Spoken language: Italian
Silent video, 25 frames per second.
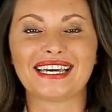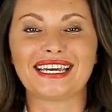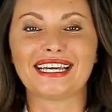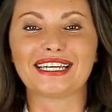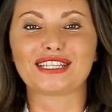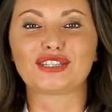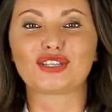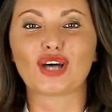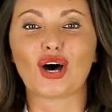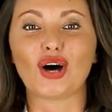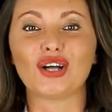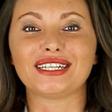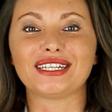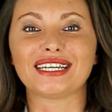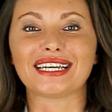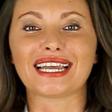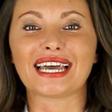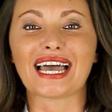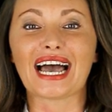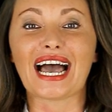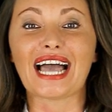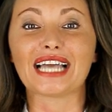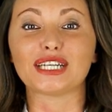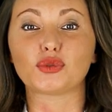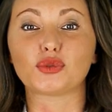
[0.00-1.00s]
e
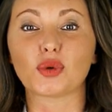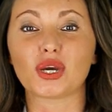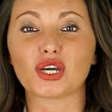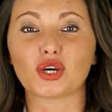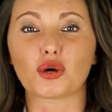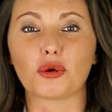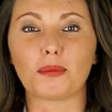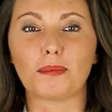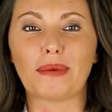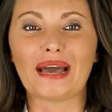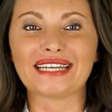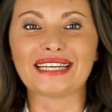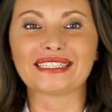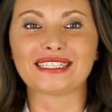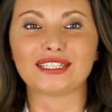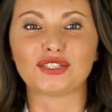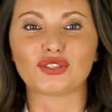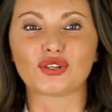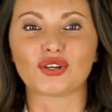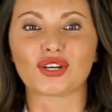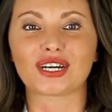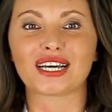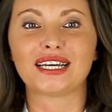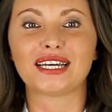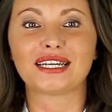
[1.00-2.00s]
togliere ai tuoi
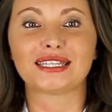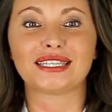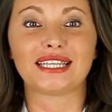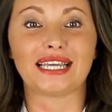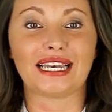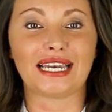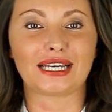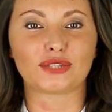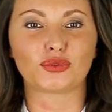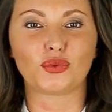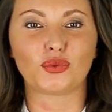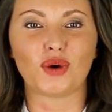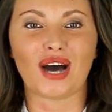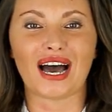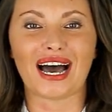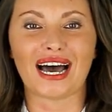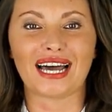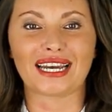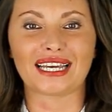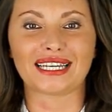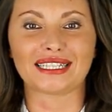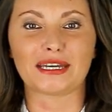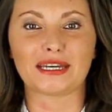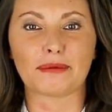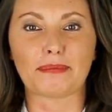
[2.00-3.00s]
competitor della tua
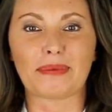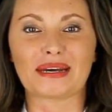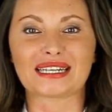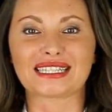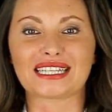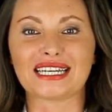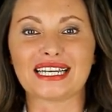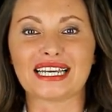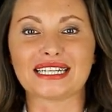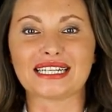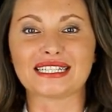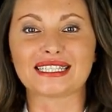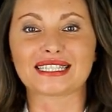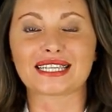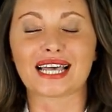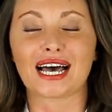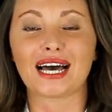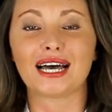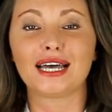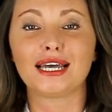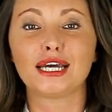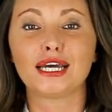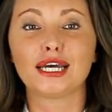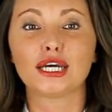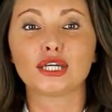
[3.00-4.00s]
area di appartenenza